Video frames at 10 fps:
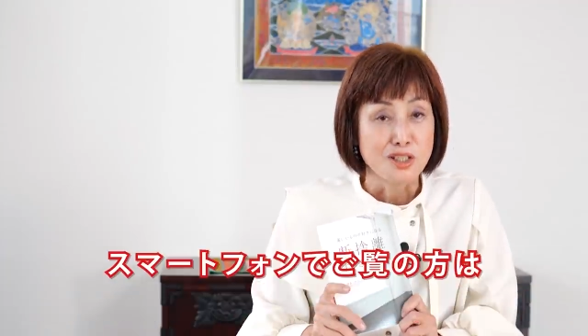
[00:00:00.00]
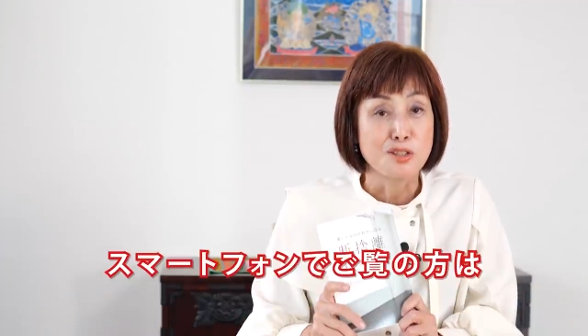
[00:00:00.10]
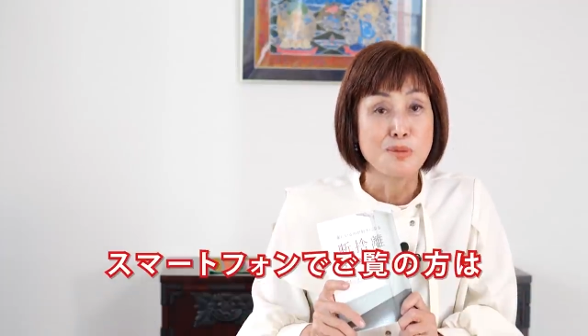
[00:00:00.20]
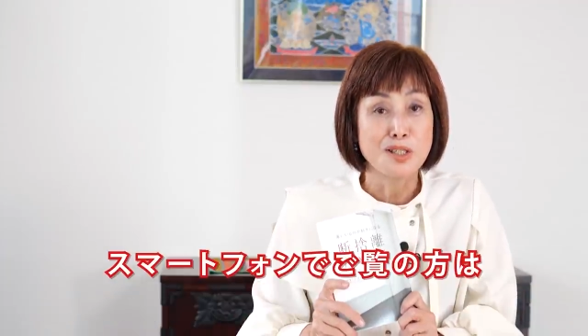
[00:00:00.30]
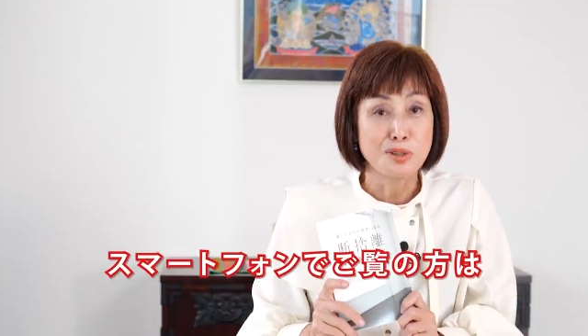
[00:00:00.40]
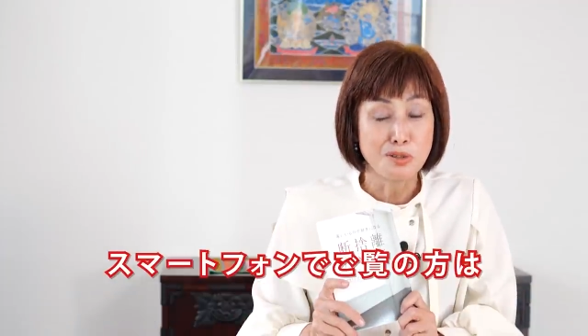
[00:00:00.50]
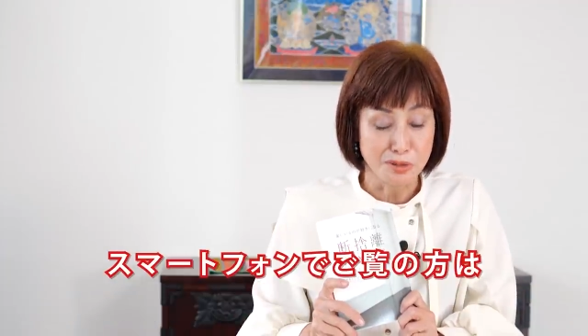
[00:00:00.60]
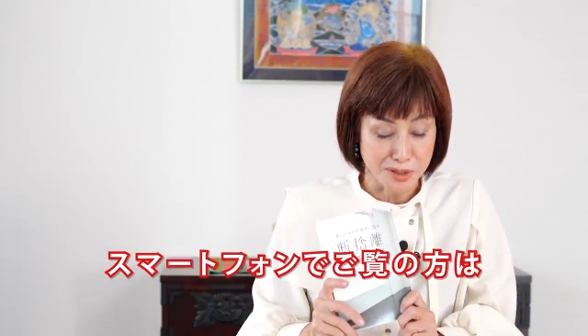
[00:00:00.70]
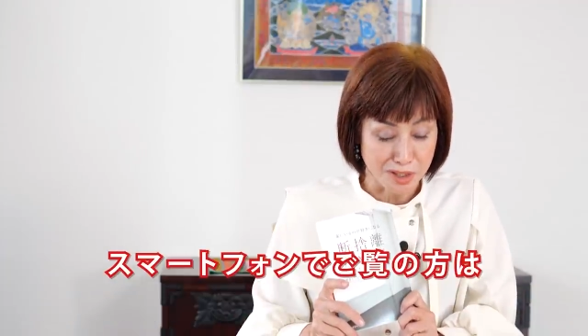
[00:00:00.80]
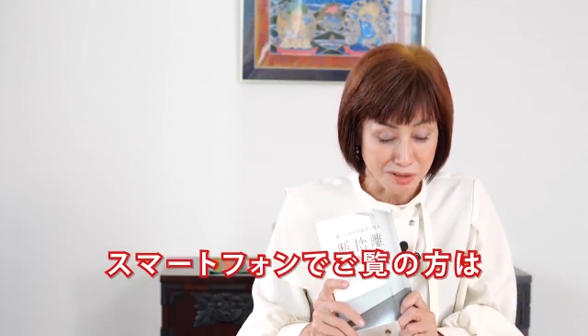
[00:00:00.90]

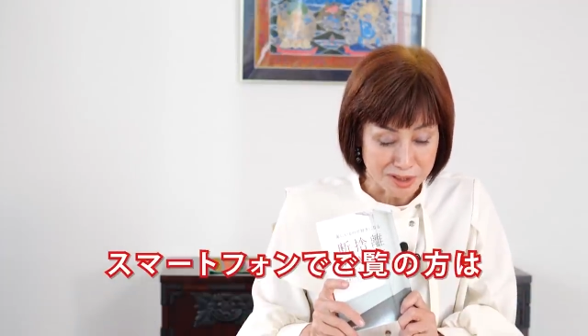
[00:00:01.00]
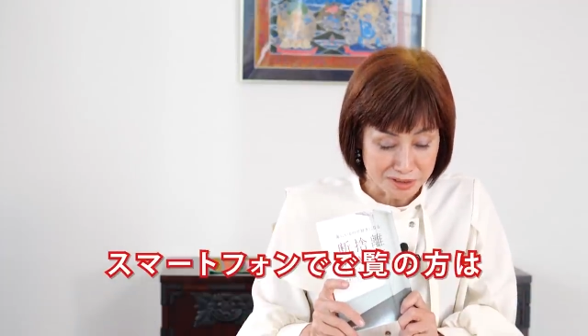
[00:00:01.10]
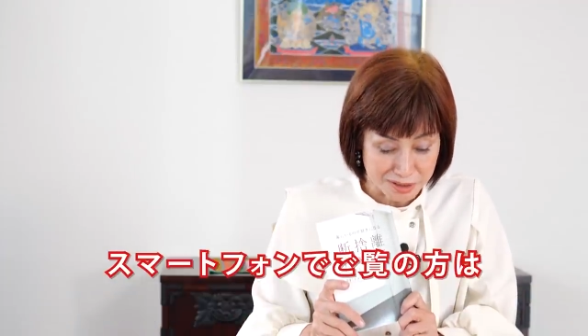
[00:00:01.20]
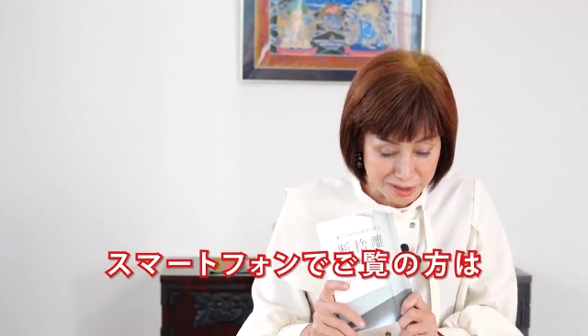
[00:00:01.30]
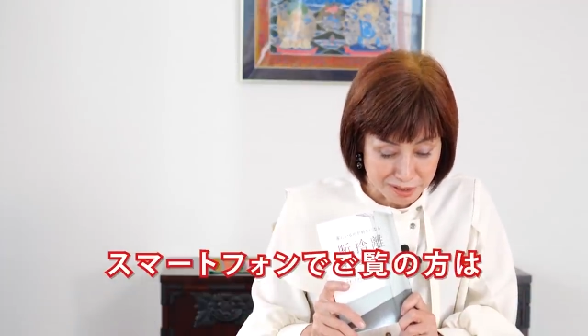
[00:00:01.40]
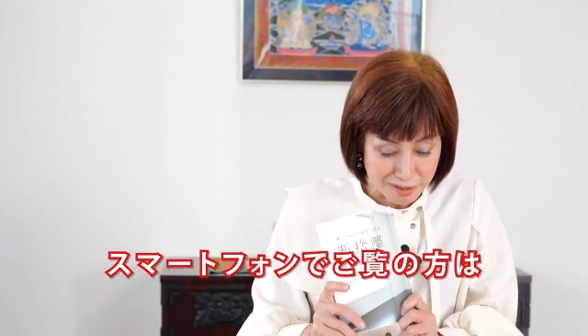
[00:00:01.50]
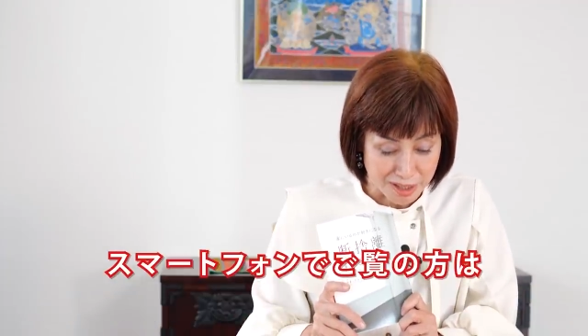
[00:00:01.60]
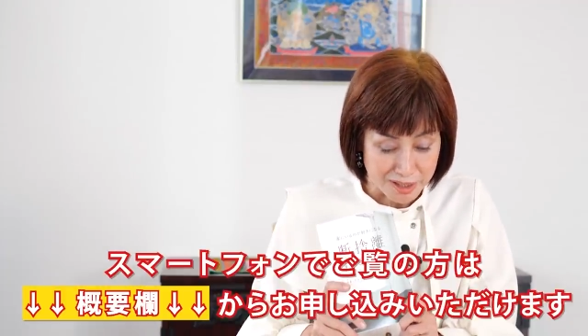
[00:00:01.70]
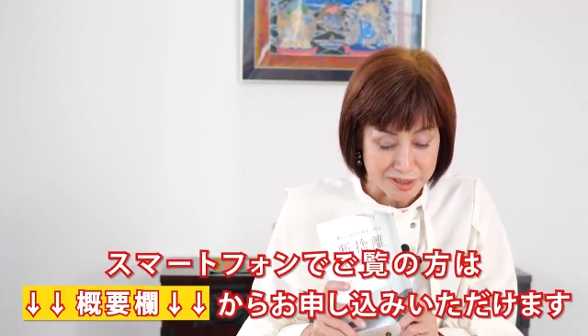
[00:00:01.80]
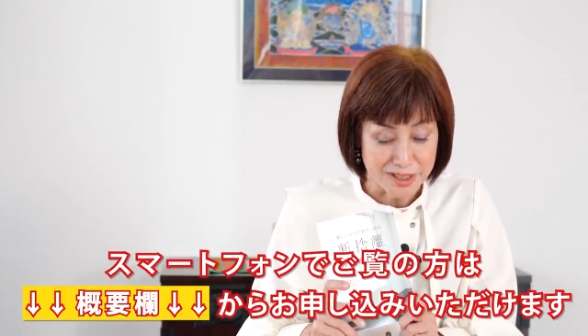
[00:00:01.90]
スマートフォンでご覧の方
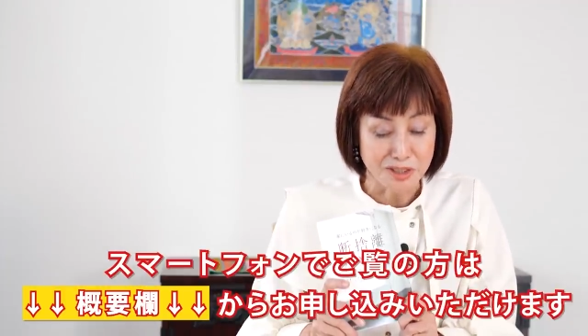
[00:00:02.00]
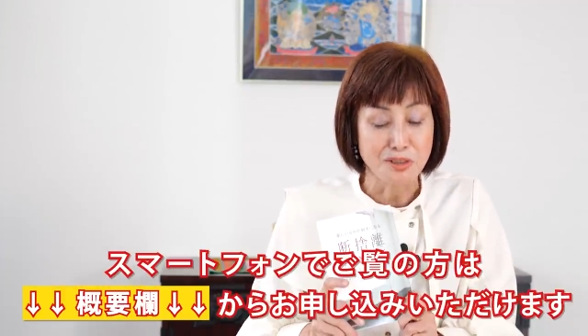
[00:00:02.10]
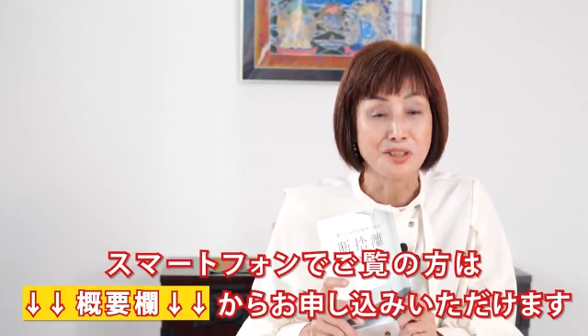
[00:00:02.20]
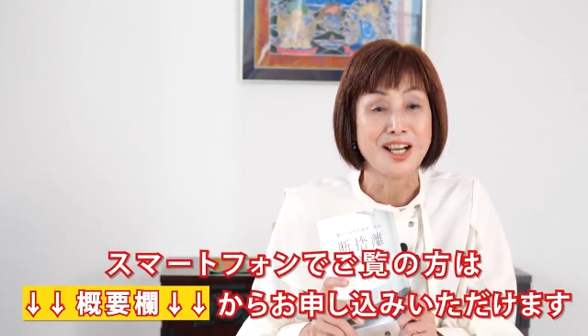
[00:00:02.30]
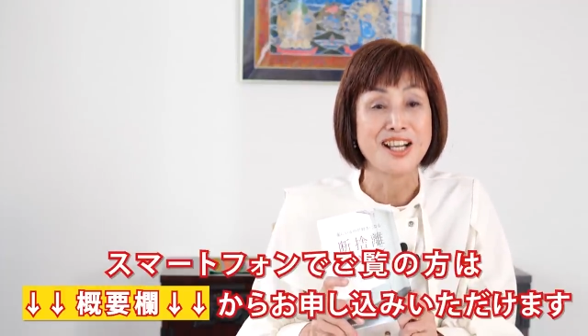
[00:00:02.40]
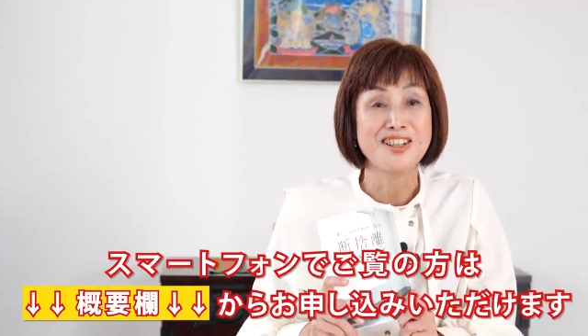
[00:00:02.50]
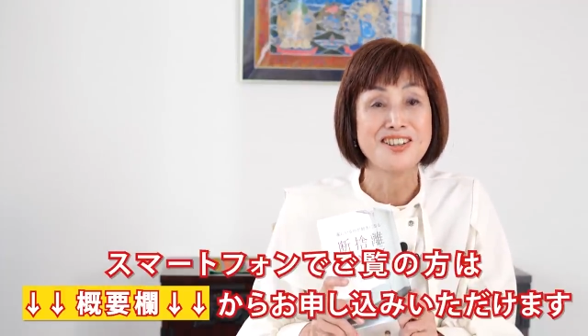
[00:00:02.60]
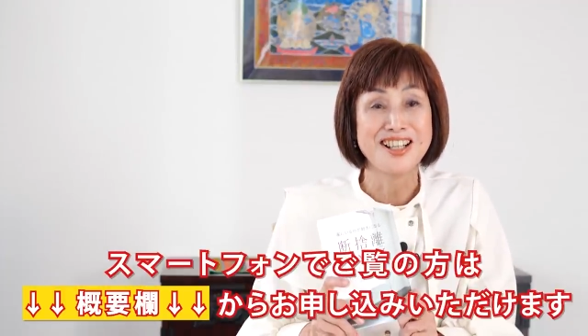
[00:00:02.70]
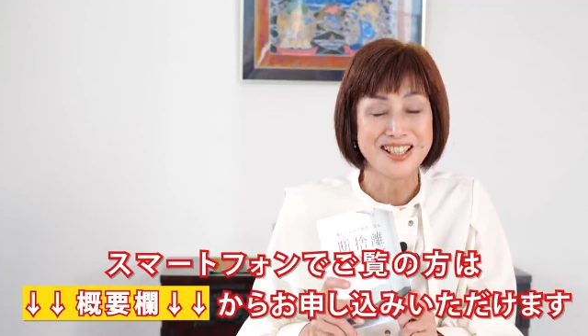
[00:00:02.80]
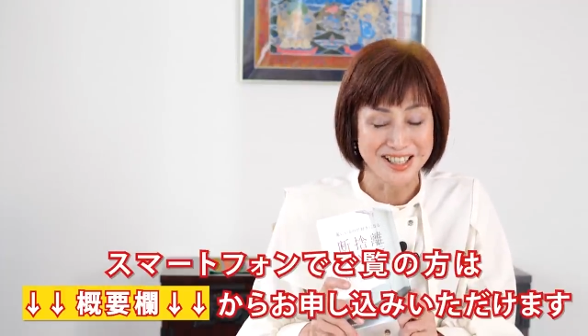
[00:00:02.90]
は下の概
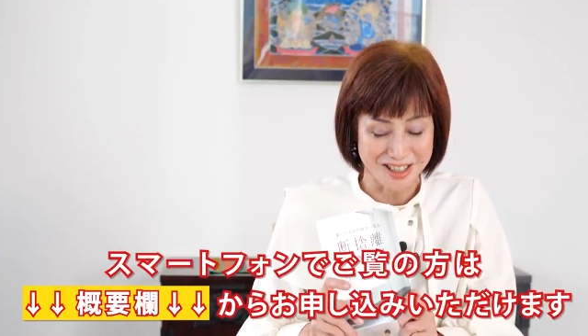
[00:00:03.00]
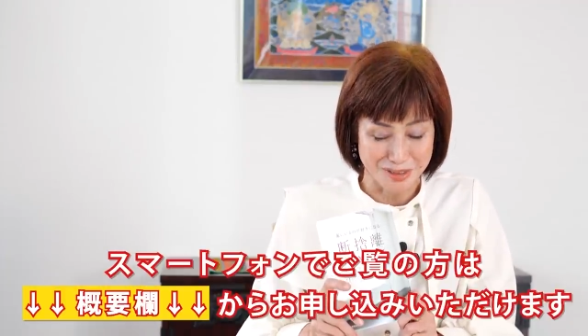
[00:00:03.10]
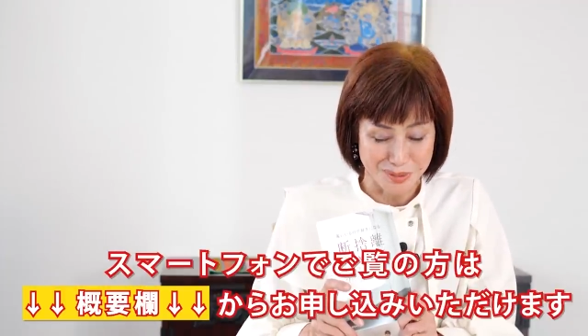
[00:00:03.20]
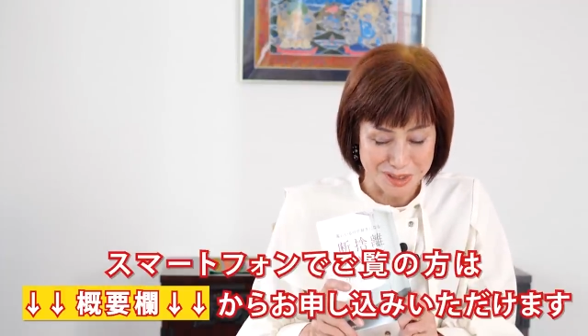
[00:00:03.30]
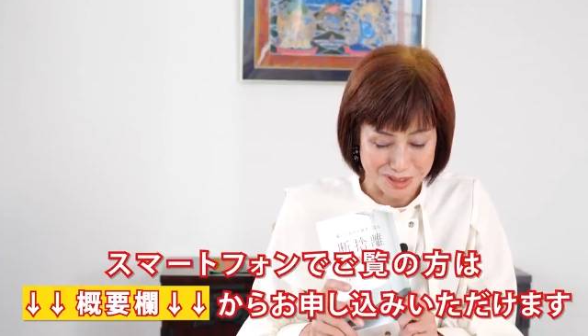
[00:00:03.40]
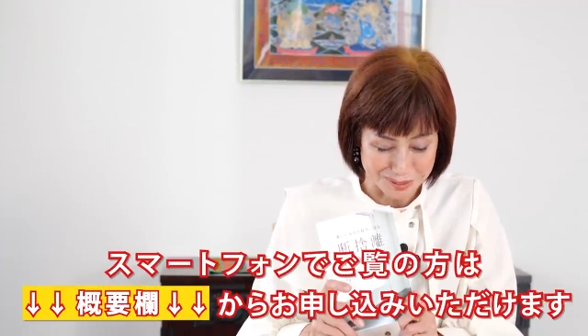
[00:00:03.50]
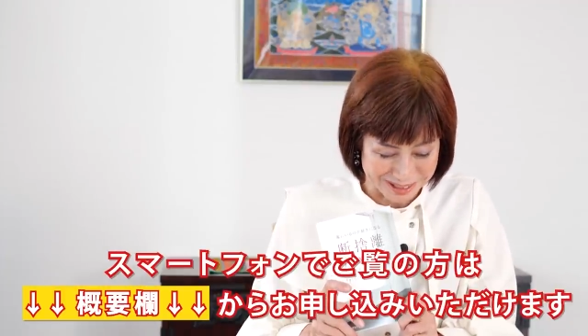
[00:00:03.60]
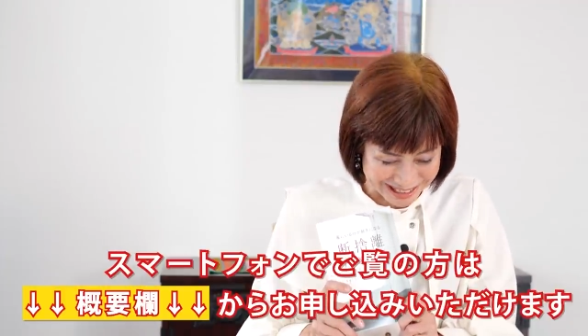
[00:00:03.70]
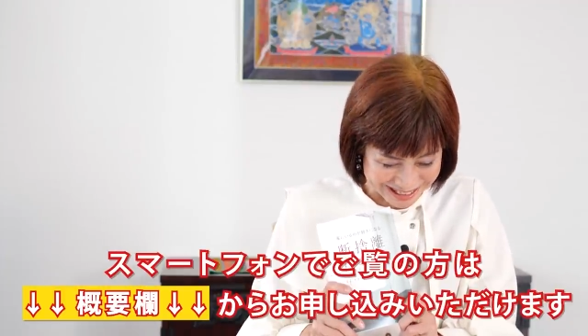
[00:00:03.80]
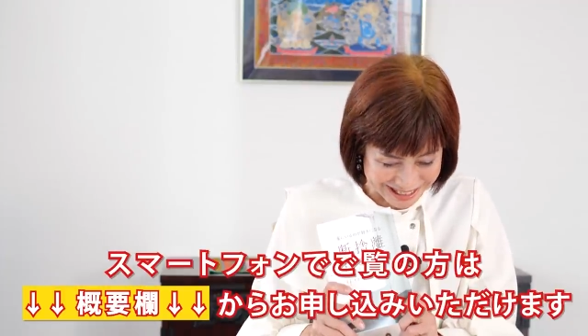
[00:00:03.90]
要欄からお申し込
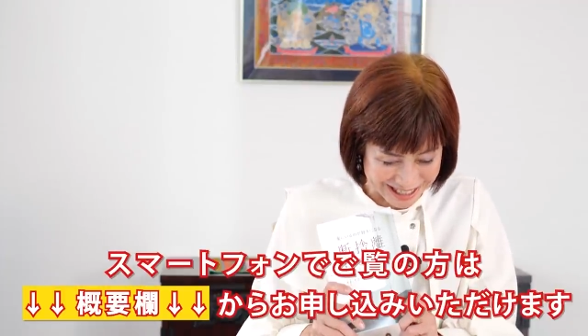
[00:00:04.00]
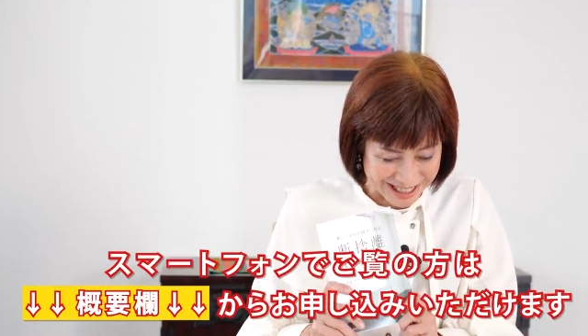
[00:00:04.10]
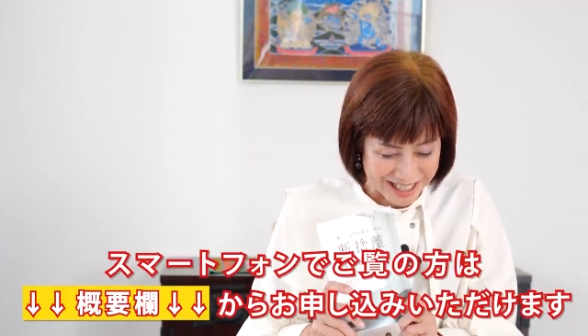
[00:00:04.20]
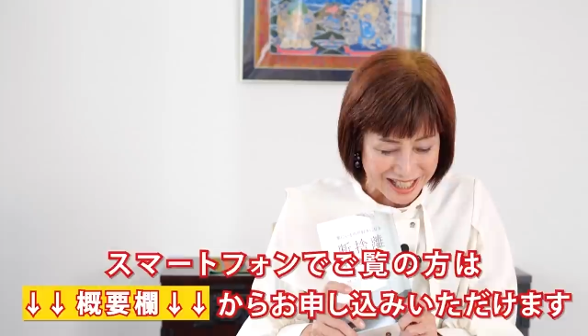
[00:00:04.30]
みください。